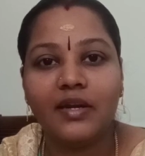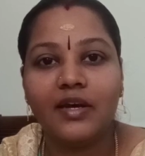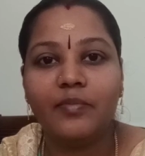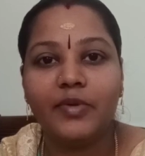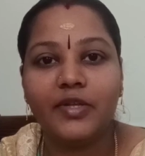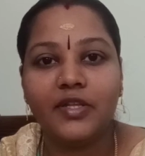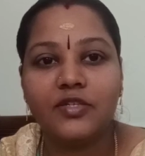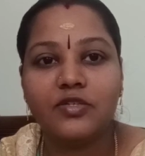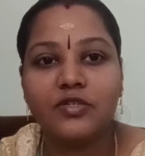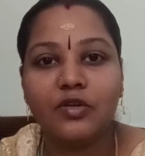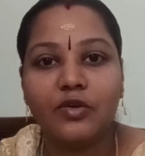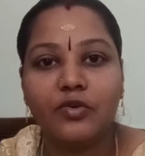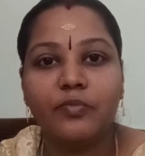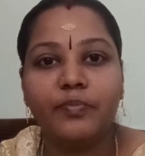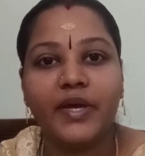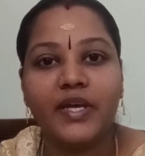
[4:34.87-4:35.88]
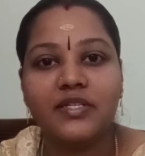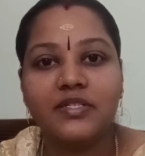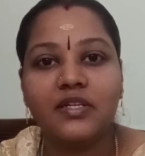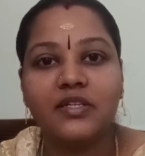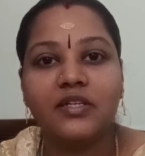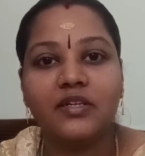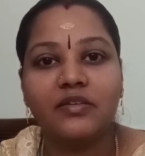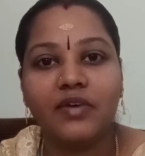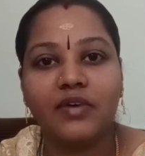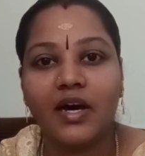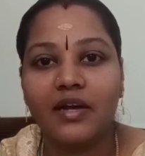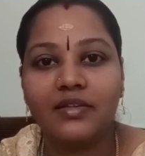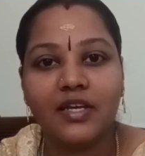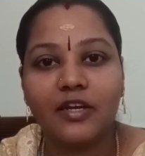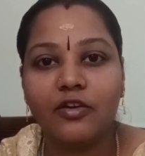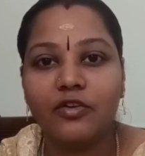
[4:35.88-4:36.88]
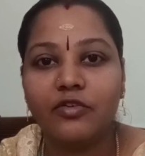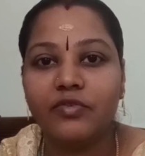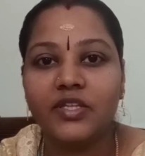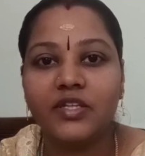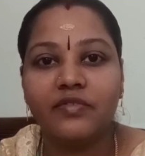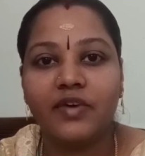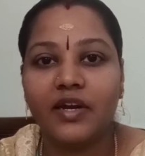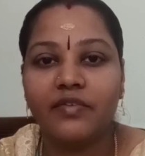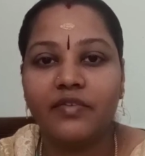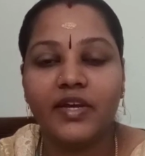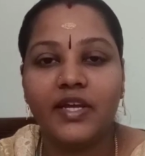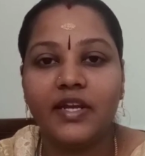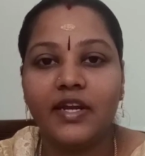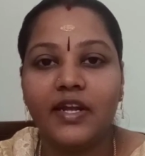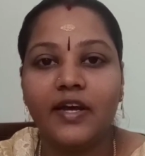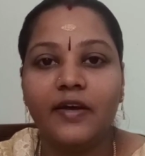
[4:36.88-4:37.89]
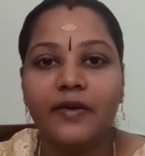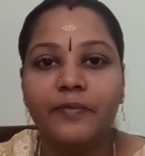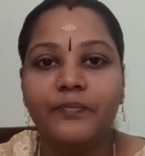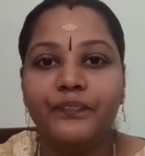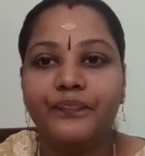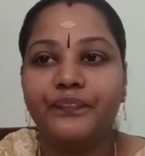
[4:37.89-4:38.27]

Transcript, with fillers: இல்லை அப்படி தான் சொல்லணும் பேசுகிறதுக்கு வார்த்தைகளும் வந்து வரவே இல்லை